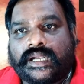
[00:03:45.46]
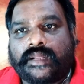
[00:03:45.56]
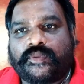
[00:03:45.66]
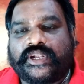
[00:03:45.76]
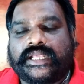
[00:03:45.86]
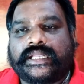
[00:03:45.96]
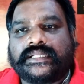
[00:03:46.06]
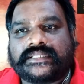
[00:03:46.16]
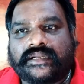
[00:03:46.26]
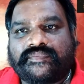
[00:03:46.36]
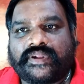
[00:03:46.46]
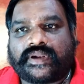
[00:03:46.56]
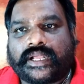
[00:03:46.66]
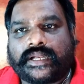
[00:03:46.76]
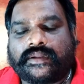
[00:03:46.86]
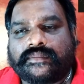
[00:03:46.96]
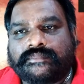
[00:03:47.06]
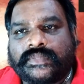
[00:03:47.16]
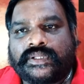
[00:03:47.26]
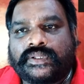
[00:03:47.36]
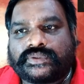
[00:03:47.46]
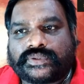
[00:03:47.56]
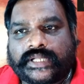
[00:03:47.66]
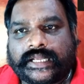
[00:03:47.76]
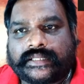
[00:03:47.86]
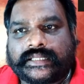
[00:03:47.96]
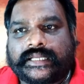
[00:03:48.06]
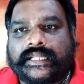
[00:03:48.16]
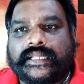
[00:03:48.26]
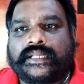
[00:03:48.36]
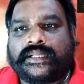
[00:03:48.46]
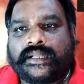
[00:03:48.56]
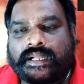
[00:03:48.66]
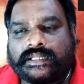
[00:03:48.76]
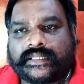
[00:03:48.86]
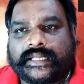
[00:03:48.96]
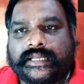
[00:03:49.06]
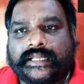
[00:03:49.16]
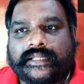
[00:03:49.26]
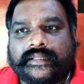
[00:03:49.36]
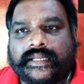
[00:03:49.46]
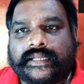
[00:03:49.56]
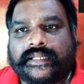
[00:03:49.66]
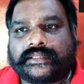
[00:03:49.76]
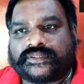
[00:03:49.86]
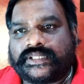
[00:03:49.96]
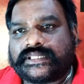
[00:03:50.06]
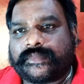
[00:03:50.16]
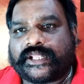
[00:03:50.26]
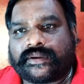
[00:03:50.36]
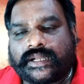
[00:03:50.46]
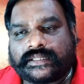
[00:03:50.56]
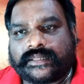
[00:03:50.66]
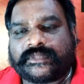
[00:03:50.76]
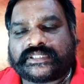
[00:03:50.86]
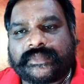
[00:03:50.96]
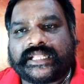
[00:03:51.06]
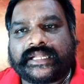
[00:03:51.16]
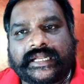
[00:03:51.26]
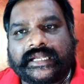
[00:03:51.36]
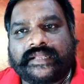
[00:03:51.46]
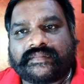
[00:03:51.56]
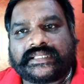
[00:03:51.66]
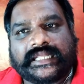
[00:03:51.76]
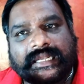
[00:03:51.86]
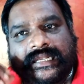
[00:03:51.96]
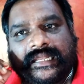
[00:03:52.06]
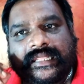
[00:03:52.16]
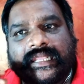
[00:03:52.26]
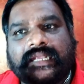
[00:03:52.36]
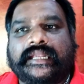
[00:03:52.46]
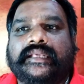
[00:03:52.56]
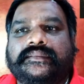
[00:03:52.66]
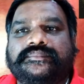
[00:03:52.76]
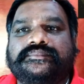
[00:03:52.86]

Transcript: நம்ம இன்றைக்கி சன்ஃப்ளவர் ஆயிலும் சூரியகாந்தி எண்ணெய் அந்த எண்ணெய் இந்த எண்ணெய்னு சொல்லி சமைக்கிறோம் அந்த நம்ம சமைக்கிற எண்ணெய் வந்து எண்ணெயே கிடையாது